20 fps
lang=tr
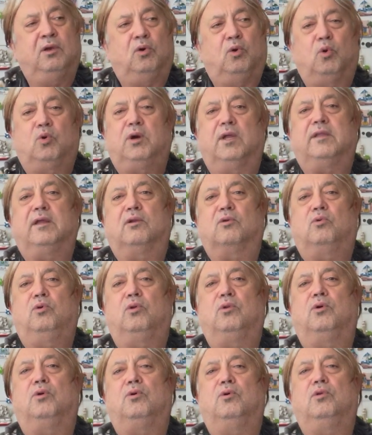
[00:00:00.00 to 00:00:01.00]
o kadar
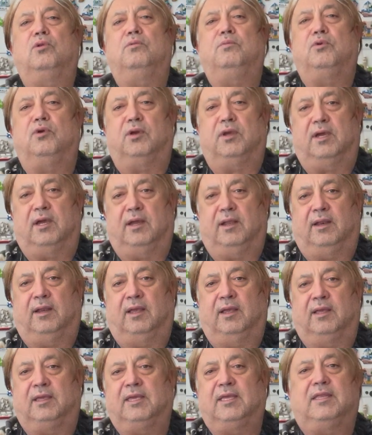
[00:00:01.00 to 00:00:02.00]
kolay olmuyor yani.
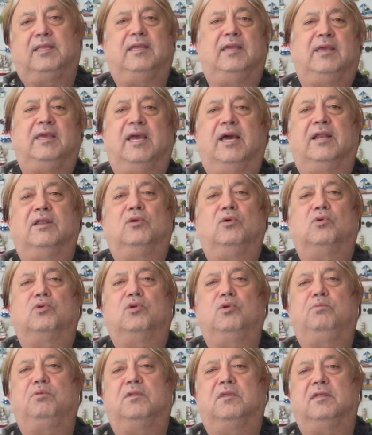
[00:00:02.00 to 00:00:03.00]
Gittiğin yerde
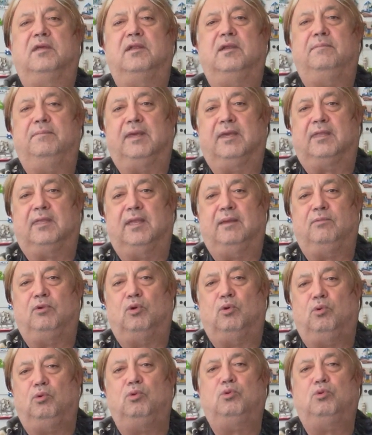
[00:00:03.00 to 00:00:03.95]
otobüs seni beklemiyor.